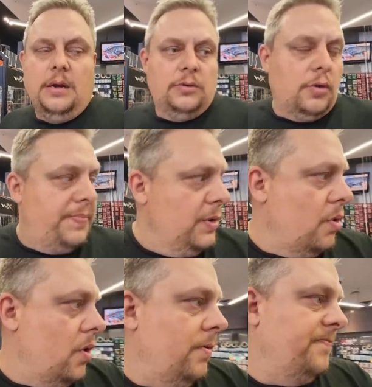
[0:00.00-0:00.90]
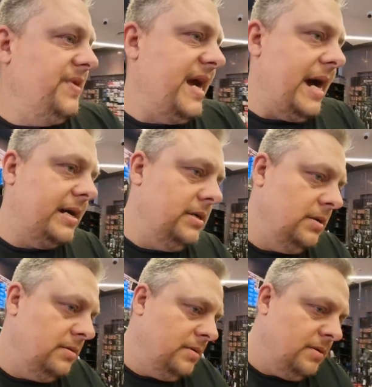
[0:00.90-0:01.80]
to było jak...
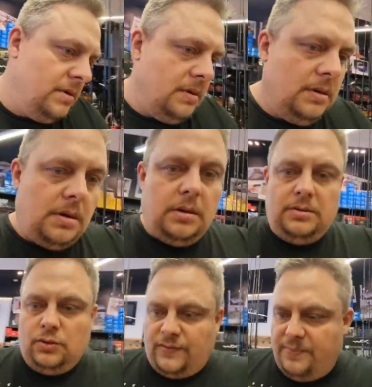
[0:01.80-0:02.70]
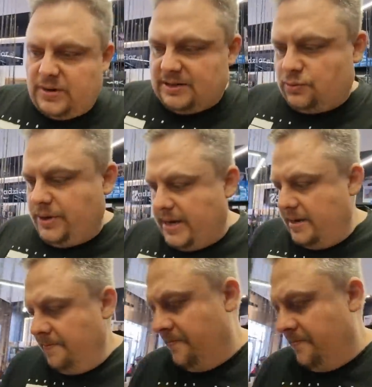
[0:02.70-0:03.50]
Już Wam pokazuję.